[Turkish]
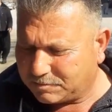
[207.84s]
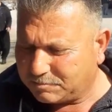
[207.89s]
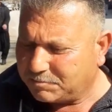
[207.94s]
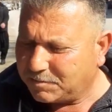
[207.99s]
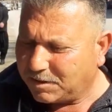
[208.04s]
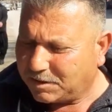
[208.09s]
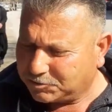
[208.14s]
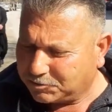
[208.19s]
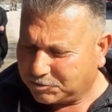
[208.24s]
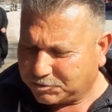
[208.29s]
E,
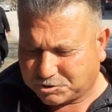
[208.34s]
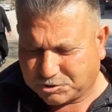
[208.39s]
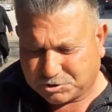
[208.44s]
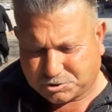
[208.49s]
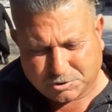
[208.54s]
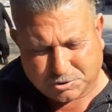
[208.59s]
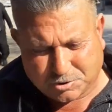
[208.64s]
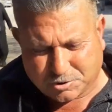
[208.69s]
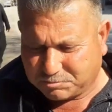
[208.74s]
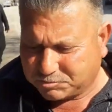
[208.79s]
merdoş
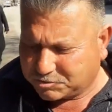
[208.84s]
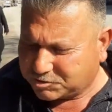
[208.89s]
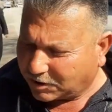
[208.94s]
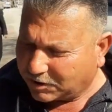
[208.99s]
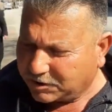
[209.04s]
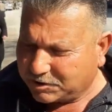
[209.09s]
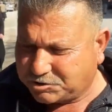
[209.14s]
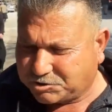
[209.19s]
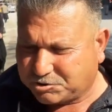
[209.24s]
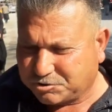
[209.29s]
içiyorum,
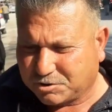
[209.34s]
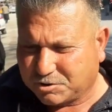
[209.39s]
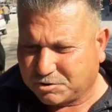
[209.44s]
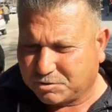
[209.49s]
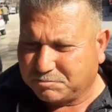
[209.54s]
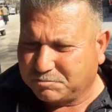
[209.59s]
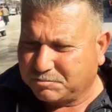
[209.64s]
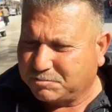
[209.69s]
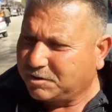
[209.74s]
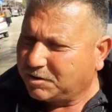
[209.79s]
çay
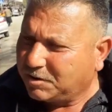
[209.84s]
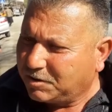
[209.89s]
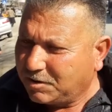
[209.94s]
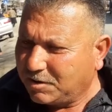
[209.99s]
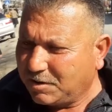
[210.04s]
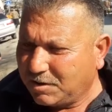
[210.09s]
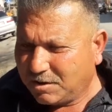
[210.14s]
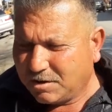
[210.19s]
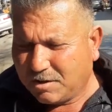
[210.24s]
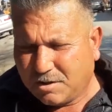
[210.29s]
içiyorum. E,
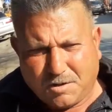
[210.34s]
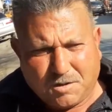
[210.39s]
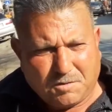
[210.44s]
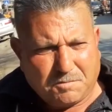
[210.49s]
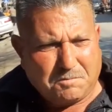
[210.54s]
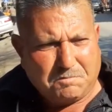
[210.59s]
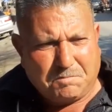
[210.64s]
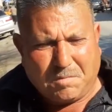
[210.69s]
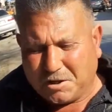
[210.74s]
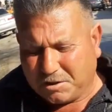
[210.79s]

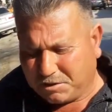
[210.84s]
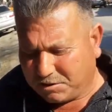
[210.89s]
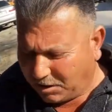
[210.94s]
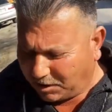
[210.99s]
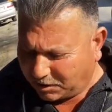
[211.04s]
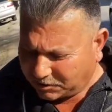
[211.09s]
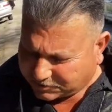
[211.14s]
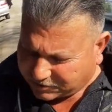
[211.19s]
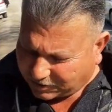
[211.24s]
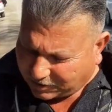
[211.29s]
ben
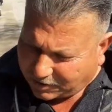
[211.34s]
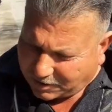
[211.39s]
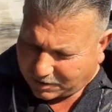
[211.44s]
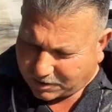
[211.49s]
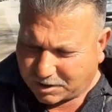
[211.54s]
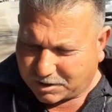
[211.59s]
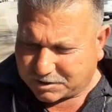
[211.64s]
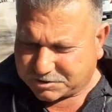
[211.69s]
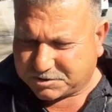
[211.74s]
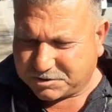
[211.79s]
hastalığa
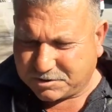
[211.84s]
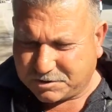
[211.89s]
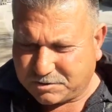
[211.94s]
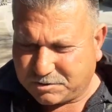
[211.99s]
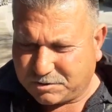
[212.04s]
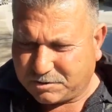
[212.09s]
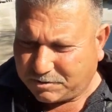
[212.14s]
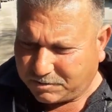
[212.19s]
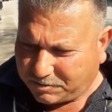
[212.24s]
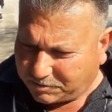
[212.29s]
karşı e,
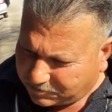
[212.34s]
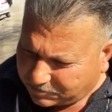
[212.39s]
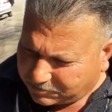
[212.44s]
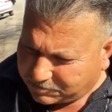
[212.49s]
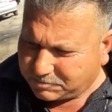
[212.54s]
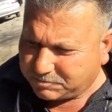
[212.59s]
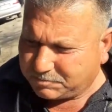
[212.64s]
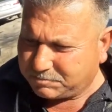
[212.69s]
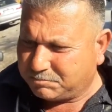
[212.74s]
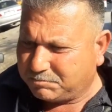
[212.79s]

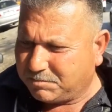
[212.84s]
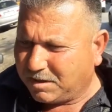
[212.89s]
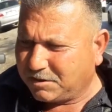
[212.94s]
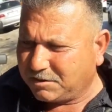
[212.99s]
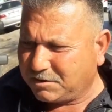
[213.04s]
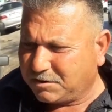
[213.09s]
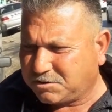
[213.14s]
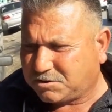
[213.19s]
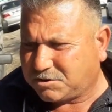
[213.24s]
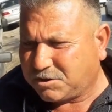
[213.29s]

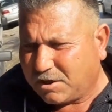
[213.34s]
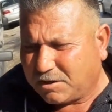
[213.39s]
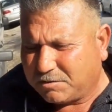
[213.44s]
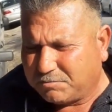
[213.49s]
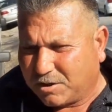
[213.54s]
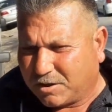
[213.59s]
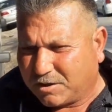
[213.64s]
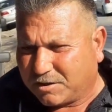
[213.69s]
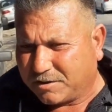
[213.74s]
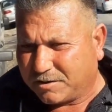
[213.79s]
ben
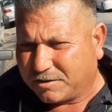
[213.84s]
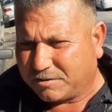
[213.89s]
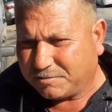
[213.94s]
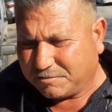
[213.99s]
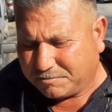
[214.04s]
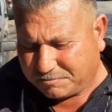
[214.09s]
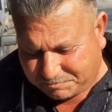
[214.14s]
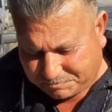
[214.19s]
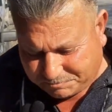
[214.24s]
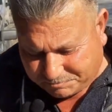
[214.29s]
şeyim yani.
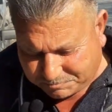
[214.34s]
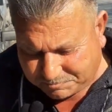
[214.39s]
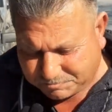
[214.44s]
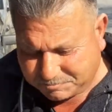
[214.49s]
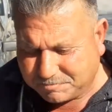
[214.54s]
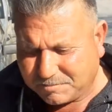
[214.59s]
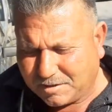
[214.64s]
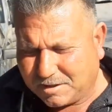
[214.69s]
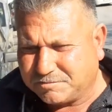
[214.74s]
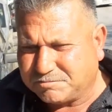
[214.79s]

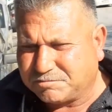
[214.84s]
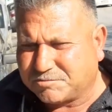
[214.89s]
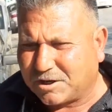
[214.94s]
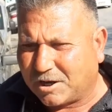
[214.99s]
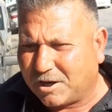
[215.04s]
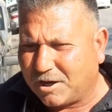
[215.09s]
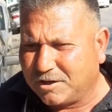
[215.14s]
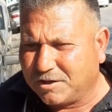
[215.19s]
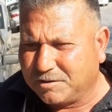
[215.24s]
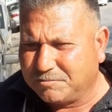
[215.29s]
Ben
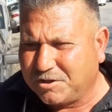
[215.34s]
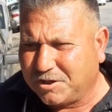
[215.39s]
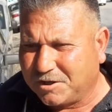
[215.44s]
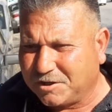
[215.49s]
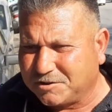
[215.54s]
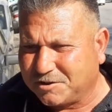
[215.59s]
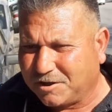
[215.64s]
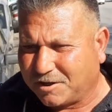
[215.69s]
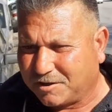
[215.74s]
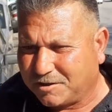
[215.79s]
sağlığım
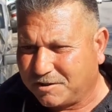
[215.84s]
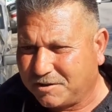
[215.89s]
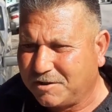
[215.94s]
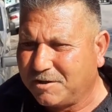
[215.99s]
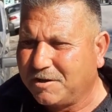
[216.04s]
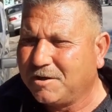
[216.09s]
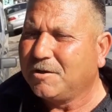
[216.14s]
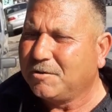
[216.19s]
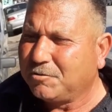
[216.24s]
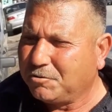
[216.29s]
yerinde. Yani.
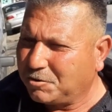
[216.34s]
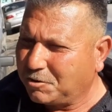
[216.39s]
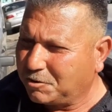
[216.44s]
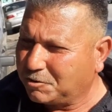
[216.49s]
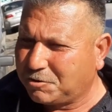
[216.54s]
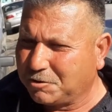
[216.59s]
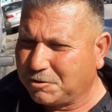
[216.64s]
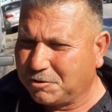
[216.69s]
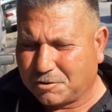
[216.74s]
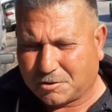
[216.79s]

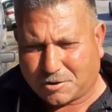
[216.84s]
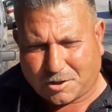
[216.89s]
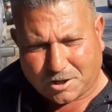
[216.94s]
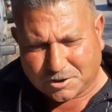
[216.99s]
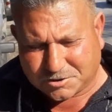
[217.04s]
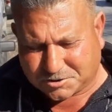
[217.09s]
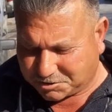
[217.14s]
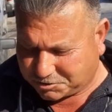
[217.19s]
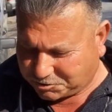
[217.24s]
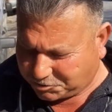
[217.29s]
Gürültü yok,
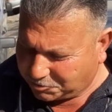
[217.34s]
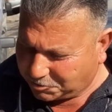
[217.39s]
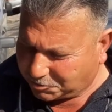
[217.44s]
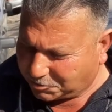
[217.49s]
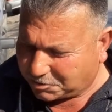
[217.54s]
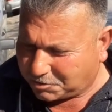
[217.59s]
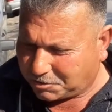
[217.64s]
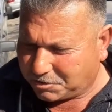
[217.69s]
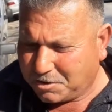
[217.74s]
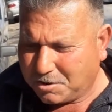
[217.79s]
kasırtı
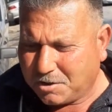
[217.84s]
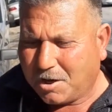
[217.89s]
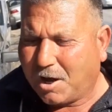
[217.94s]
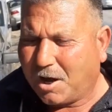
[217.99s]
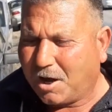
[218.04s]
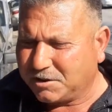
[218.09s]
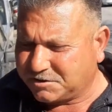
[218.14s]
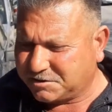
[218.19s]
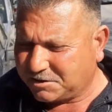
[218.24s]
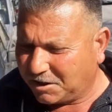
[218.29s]
yok.
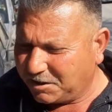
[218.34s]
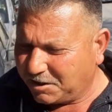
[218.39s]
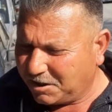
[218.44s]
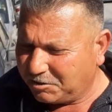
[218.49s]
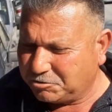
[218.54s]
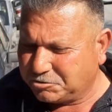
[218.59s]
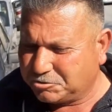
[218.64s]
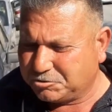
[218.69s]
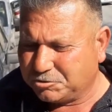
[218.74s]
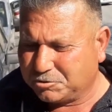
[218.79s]
Hastane
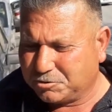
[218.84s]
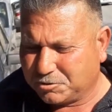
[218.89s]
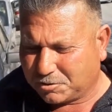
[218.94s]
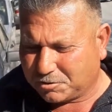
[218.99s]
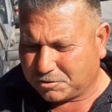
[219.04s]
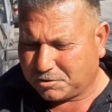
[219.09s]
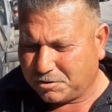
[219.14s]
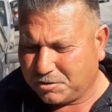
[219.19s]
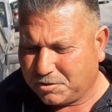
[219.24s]
yüzü yok.